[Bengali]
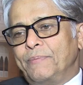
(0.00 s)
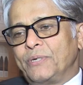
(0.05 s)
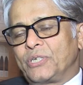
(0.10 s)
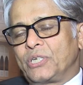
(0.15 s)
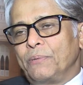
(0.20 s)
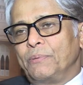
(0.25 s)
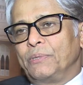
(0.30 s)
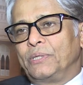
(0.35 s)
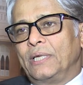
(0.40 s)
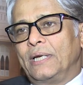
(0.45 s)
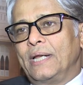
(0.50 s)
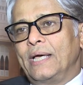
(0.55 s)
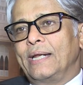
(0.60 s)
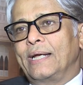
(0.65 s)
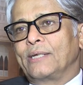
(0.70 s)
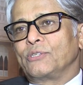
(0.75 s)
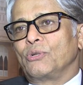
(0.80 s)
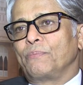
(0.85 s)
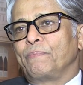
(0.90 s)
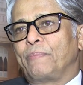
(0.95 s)
তিনি মনে
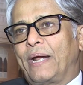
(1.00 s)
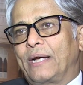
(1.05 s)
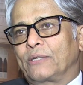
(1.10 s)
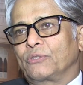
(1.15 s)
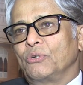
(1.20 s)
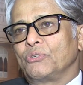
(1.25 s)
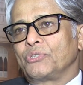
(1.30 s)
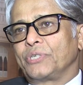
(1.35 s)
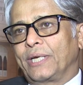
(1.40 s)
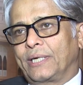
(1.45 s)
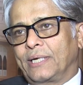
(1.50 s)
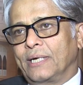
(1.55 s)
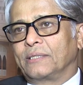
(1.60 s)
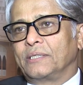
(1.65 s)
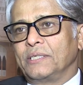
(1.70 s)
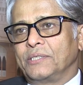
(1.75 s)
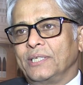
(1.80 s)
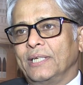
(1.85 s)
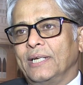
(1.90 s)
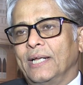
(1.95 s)
করেন
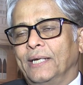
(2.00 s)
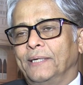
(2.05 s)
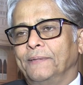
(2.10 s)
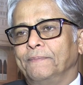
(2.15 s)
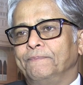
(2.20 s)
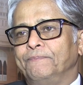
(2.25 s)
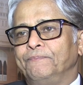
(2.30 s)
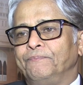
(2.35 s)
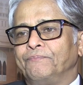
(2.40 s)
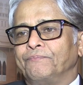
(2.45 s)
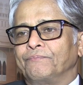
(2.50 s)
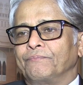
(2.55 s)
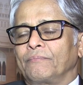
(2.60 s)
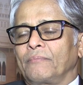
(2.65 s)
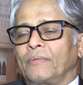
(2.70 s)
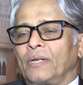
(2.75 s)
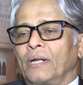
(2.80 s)
বিশ্ববিদ্যালয়ের র্যাঙ্কিং বাড়াতে হলে